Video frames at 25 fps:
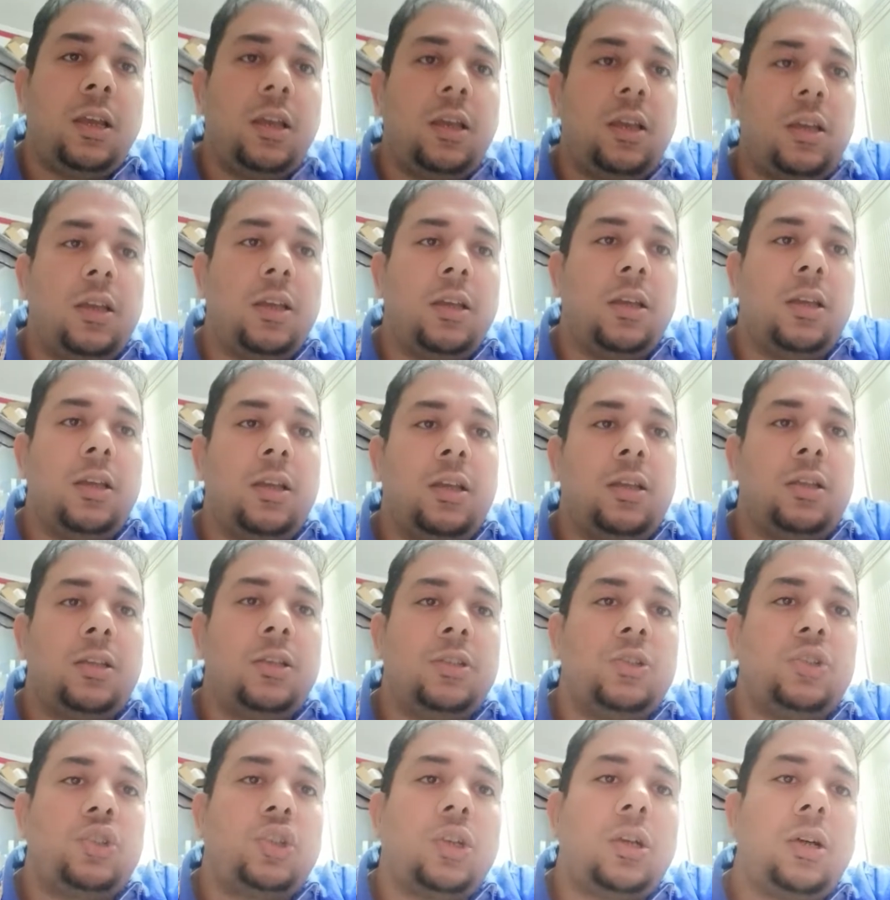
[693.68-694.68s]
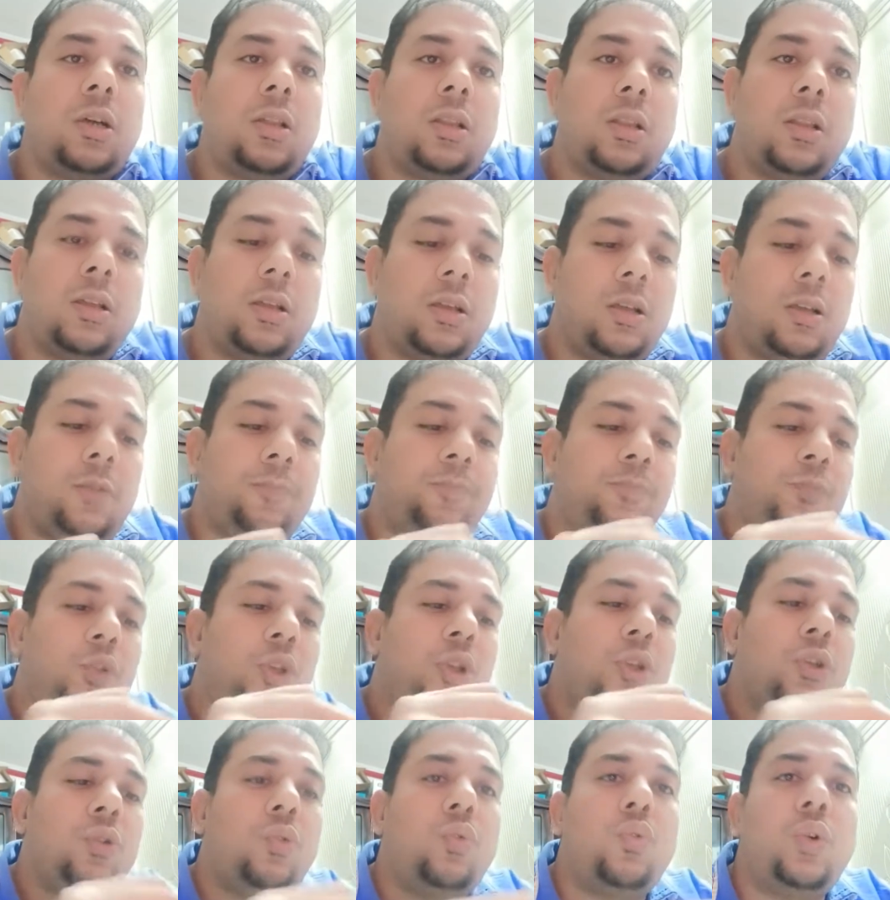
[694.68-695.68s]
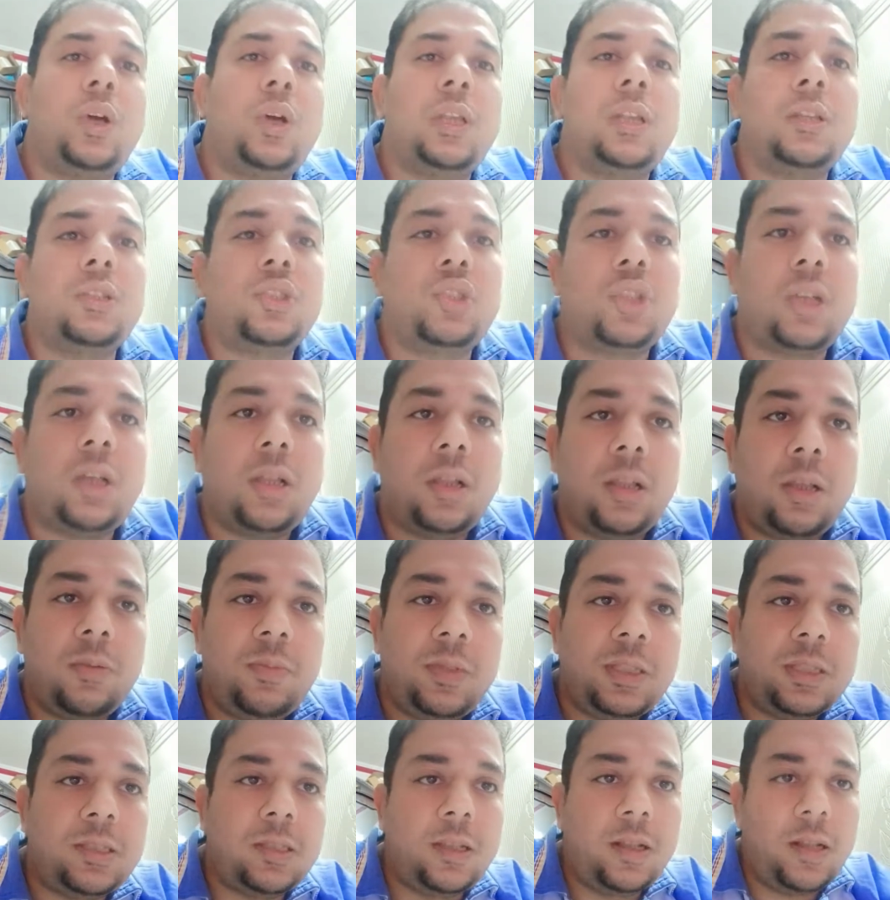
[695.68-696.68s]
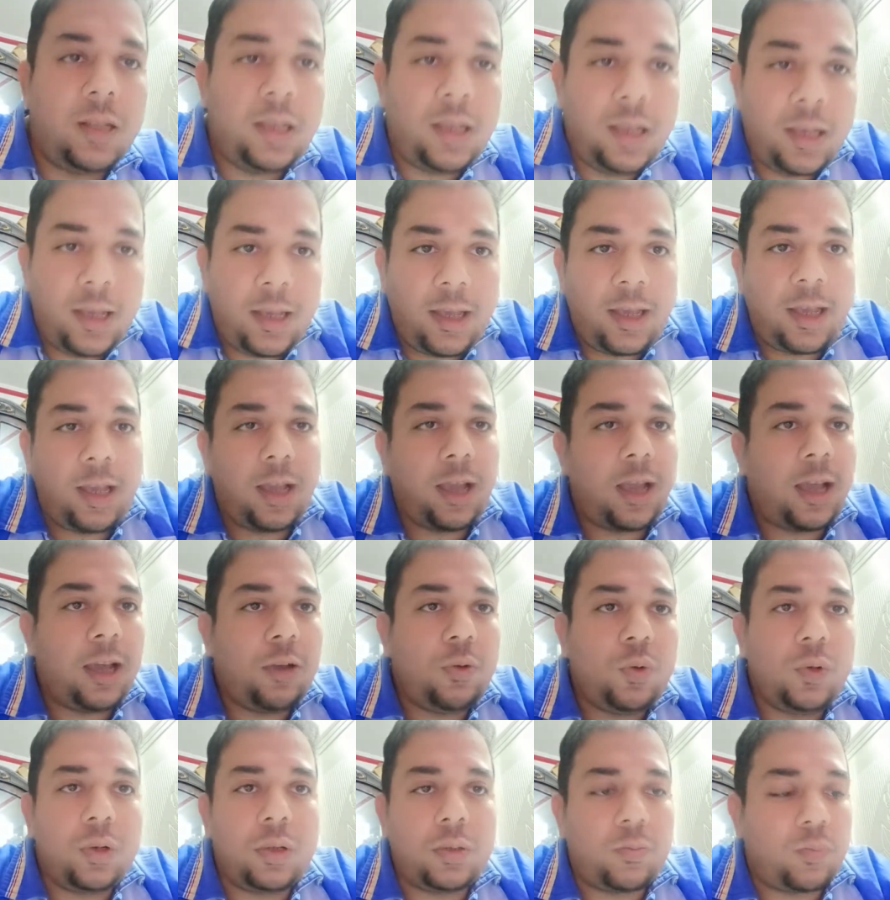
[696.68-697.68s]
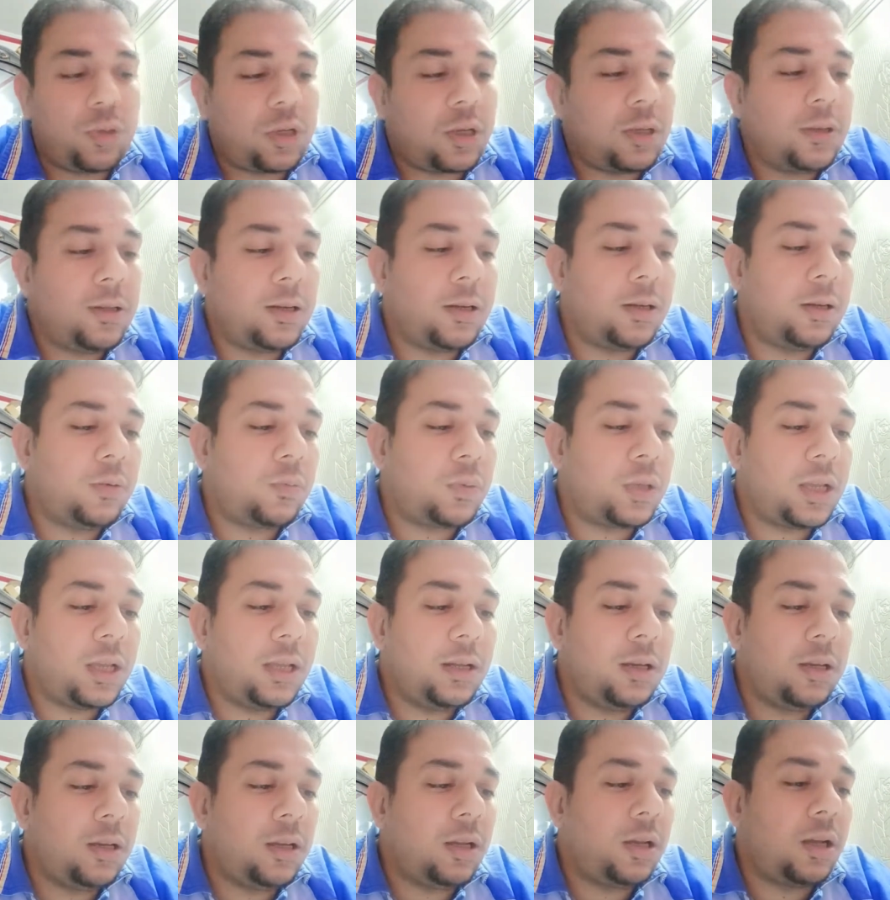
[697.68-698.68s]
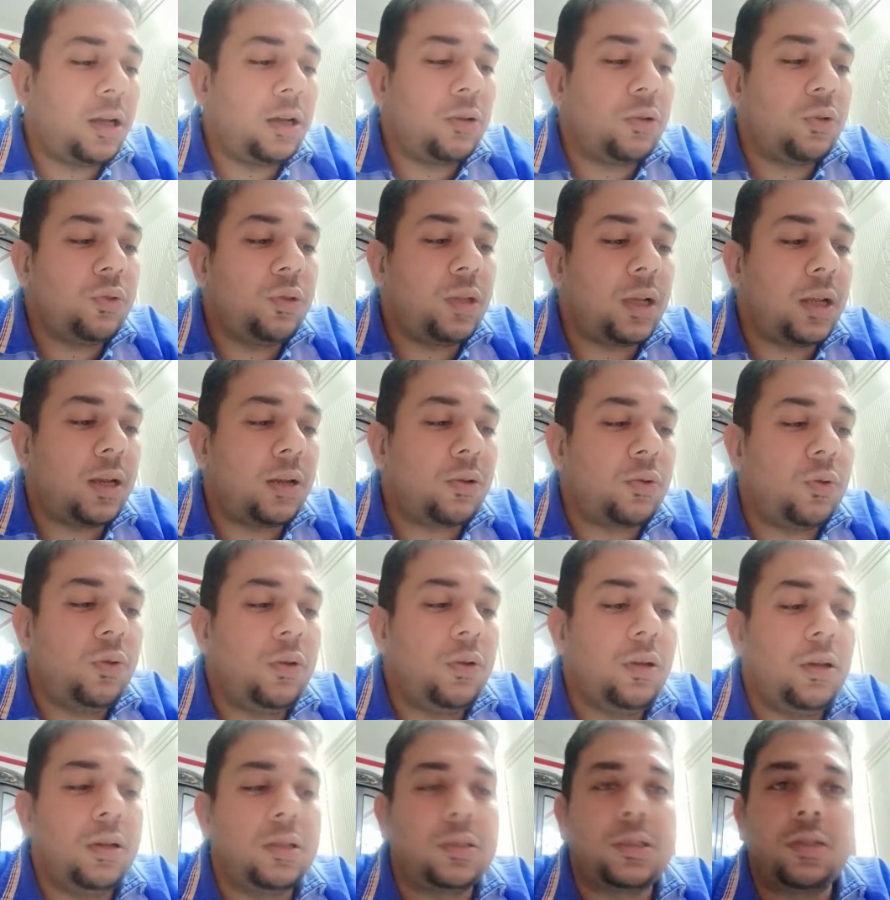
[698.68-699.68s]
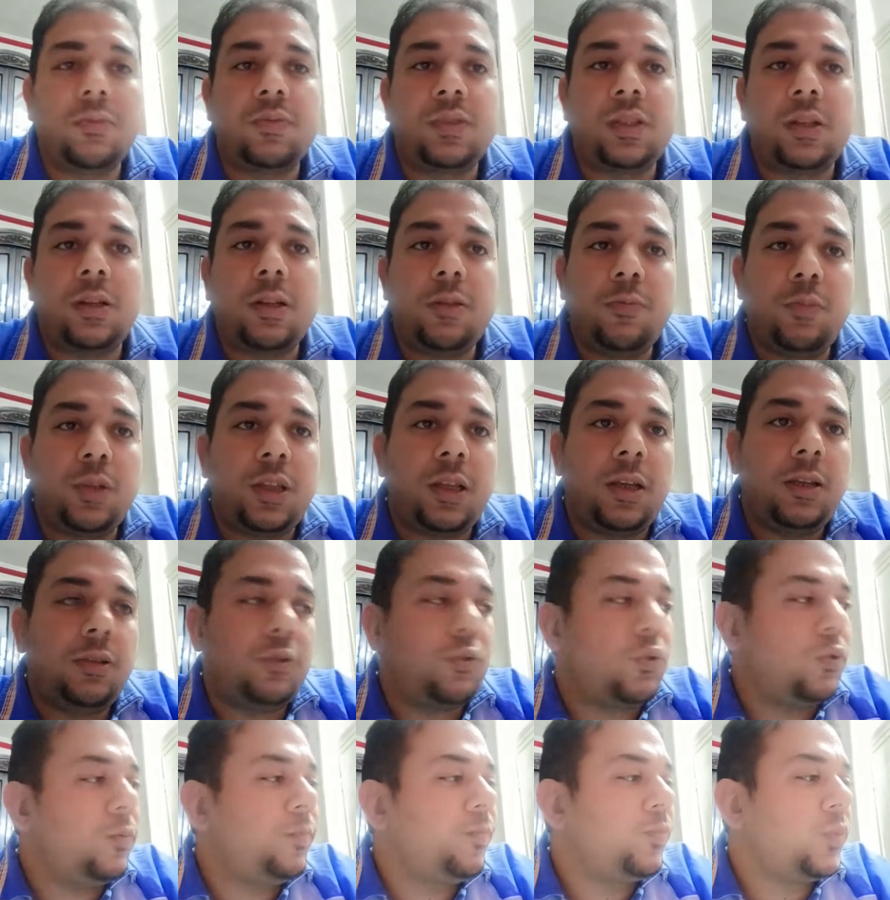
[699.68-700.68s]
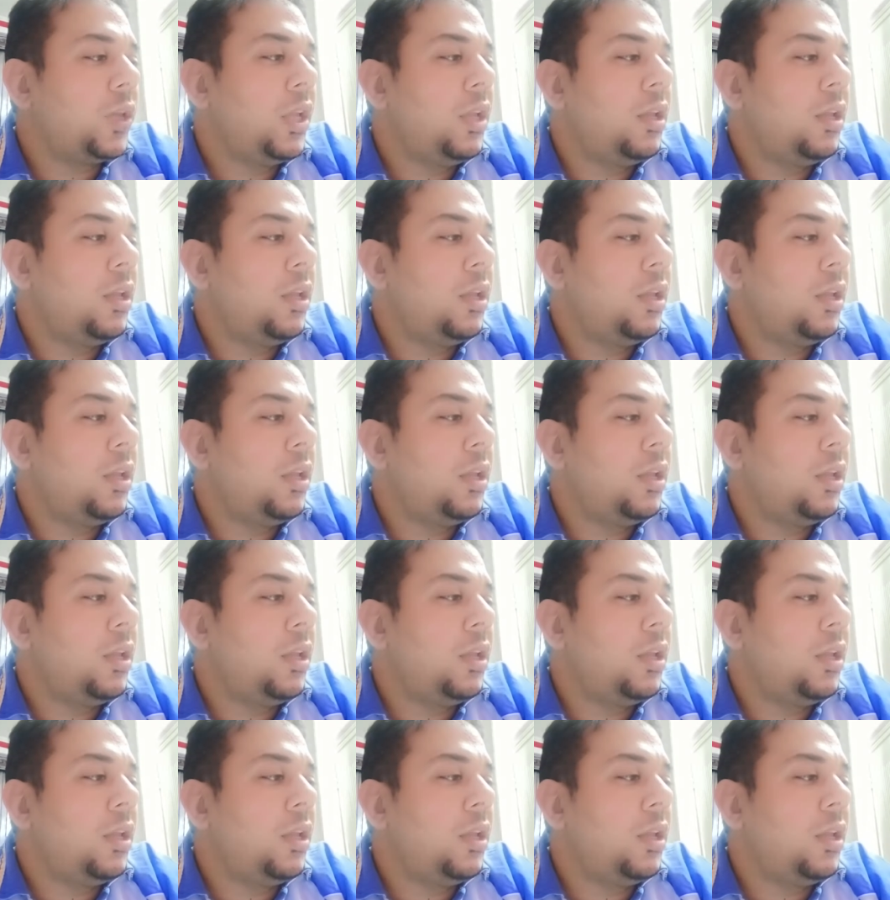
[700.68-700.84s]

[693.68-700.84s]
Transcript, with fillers: ان شاء الله وانا ان شاء الله باذن الله هحاول بقدر الامكان ان انا هرد على كل الاستفسارات بتاعتكم